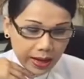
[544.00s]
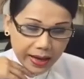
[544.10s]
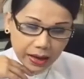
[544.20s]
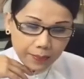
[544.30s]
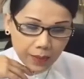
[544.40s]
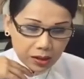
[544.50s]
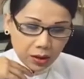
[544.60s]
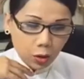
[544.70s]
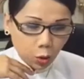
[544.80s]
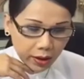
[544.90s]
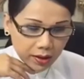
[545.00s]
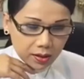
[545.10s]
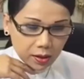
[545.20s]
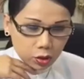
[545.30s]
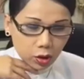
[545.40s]
là cấp bậc chỉ
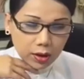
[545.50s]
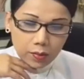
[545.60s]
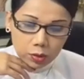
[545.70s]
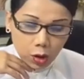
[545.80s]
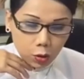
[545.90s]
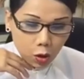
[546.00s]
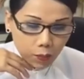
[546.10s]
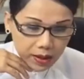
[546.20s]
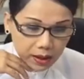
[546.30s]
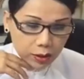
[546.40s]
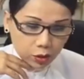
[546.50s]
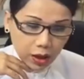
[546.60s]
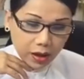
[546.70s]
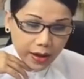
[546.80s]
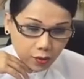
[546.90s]
huy nhưng tôi không cho cô biết là
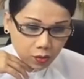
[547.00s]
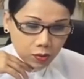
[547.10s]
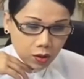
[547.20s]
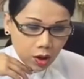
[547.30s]
tôi ở đâu